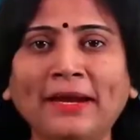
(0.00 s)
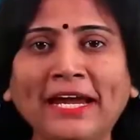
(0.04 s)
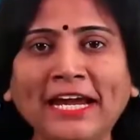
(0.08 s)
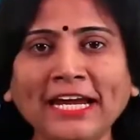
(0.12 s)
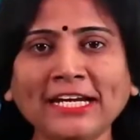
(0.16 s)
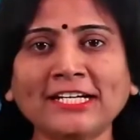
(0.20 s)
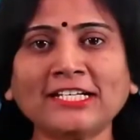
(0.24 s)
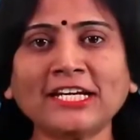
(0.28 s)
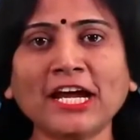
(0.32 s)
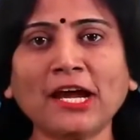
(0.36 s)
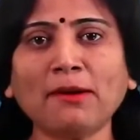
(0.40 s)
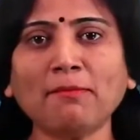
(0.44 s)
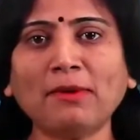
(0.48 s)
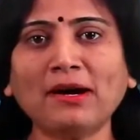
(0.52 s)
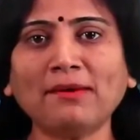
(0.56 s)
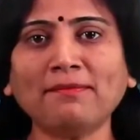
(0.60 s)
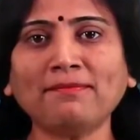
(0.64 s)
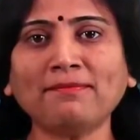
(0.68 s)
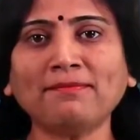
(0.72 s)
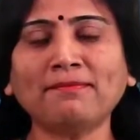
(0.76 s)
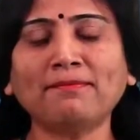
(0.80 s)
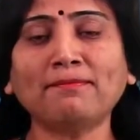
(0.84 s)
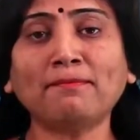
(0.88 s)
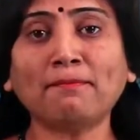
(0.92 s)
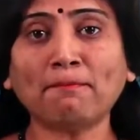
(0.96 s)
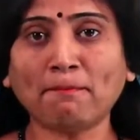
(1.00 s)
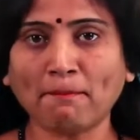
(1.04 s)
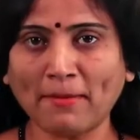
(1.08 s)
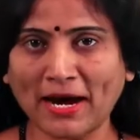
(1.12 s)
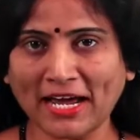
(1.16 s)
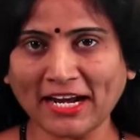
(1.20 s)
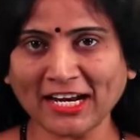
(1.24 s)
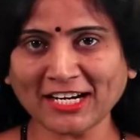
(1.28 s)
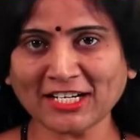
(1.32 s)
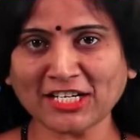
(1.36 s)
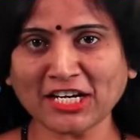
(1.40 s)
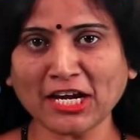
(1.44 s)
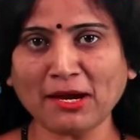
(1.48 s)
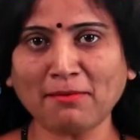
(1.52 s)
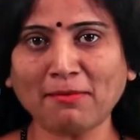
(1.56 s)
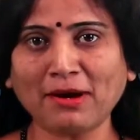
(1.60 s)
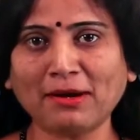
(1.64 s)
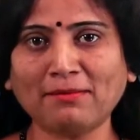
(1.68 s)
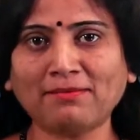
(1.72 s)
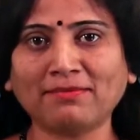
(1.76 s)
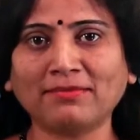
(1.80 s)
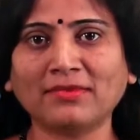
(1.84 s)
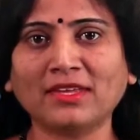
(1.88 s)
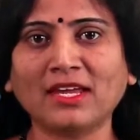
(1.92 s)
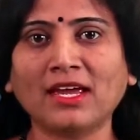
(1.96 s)
మీ క్షేమం మన
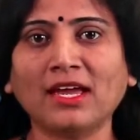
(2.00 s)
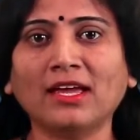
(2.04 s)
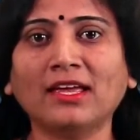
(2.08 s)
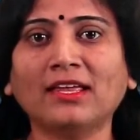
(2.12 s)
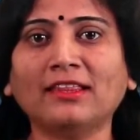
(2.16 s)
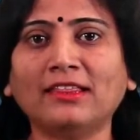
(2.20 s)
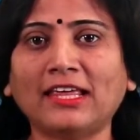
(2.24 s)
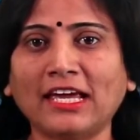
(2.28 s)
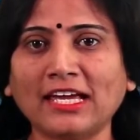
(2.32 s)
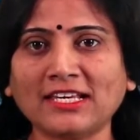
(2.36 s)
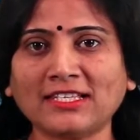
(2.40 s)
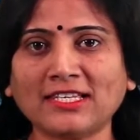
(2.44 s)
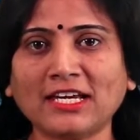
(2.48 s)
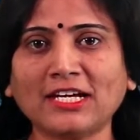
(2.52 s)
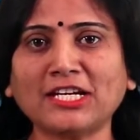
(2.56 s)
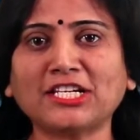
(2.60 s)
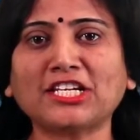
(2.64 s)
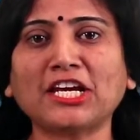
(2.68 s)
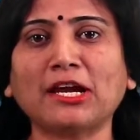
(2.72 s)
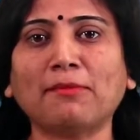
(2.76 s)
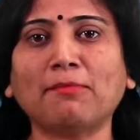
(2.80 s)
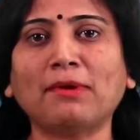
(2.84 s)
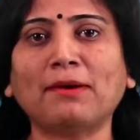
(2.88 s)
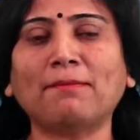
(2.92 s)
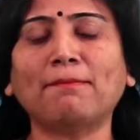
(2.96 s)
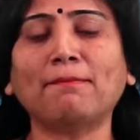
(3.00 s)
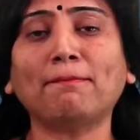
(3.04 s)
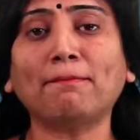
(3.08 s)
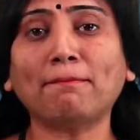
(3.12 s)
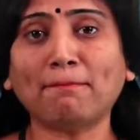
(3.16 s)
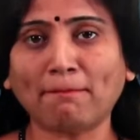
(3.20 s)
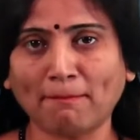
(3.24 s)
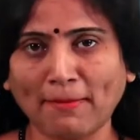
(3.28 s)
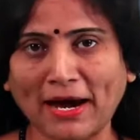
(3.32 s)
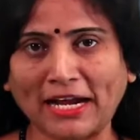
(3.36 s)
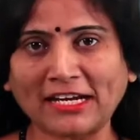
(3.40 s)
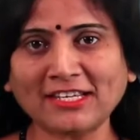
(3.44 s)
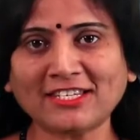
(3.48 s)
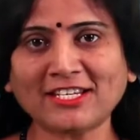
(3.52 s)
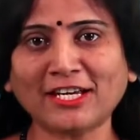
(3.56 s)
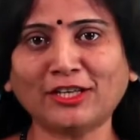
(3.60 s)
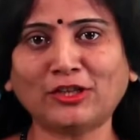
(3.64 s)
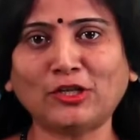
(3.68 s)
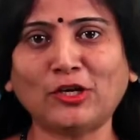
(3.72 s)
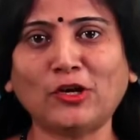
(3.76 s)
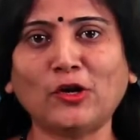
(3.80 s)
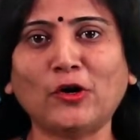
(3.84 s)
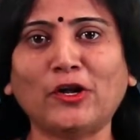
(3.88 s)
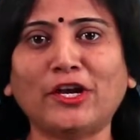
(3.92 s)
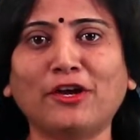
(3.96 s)
క్షేమం దేశం క్షేమం మన
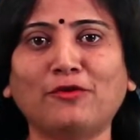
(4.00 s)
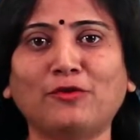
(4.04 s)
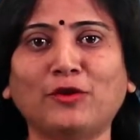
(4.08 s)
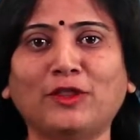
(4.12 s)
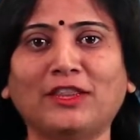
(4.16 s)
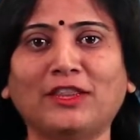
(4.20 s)
చేతుల్లోనే